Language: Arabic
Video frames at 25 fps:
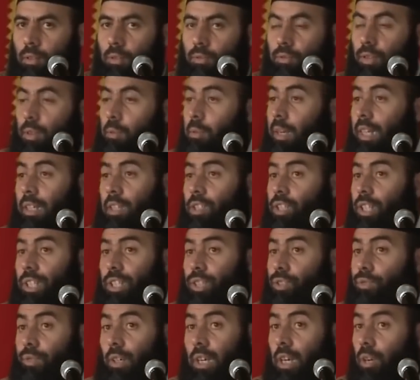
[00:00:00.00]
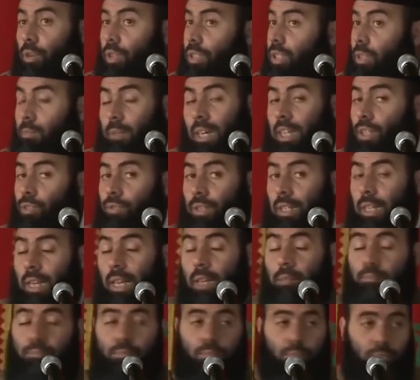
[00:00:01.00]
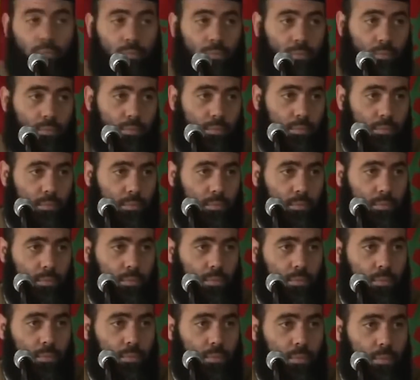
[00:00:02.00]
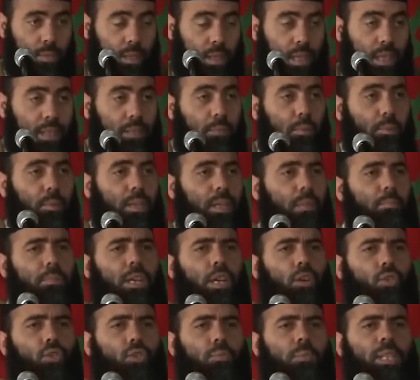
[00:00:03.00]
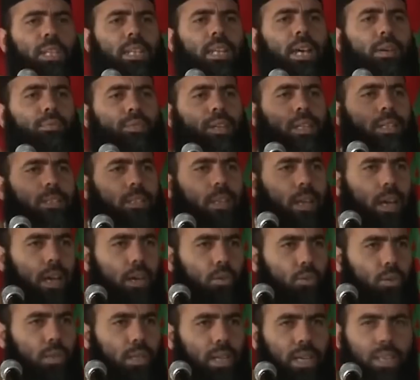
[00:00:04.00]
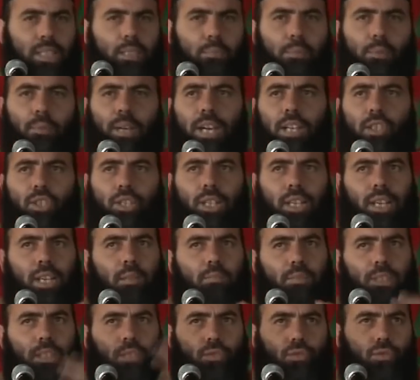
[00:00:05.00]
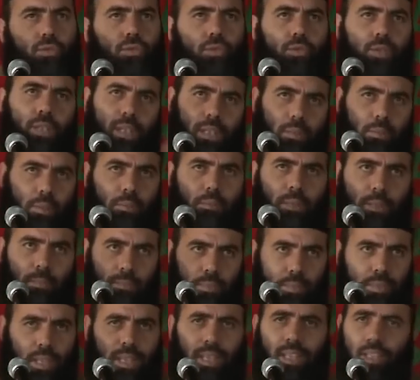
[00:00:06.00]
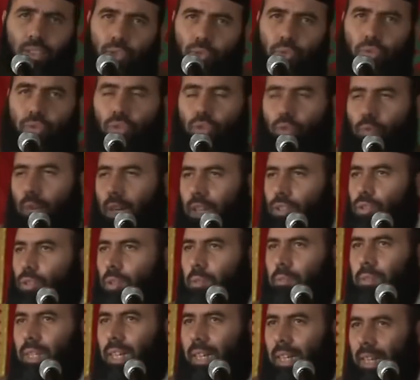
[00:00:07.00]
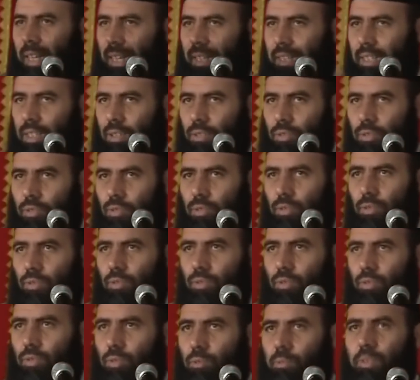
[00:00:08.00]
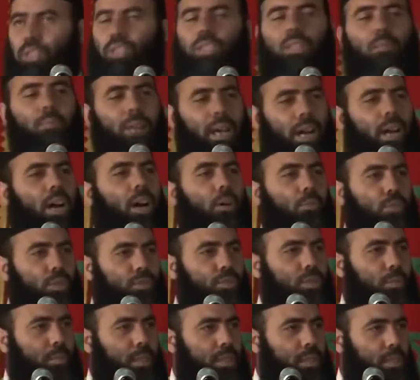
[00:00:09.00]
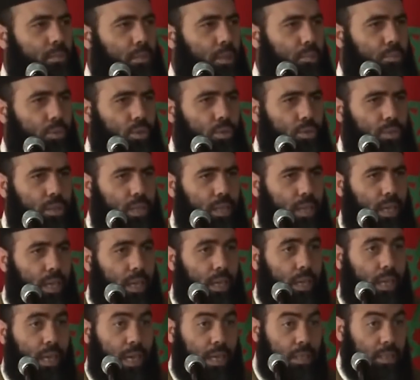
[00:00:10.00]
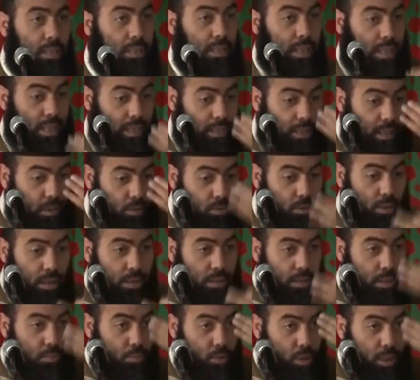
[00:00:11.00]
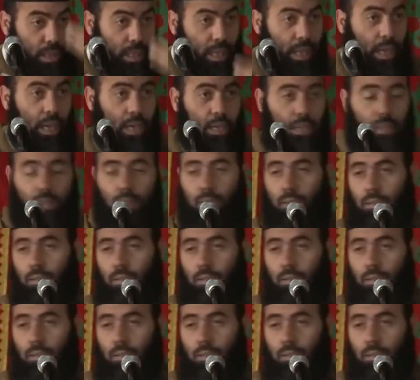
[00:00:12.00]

فما بقيناش كنتفلاو هادشي ما بقاش فيه اللعب هذا ما لم يعود من نافله القول هذا ما بقاش كلام تنقولوه غير من باب ندوزوا الوقت رمضان هذا وما اجتمع قوم في بيت من بيوت الله هذا صار ضروره ملحه